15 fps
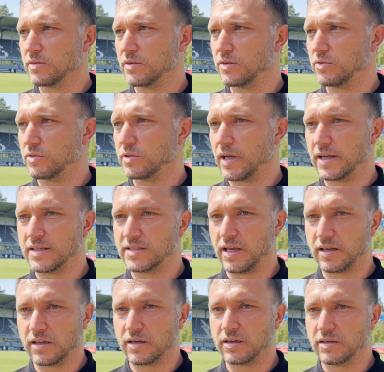und alles
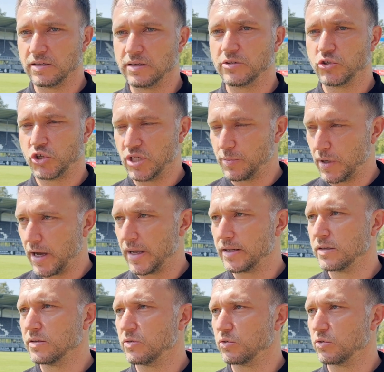andere schiebe an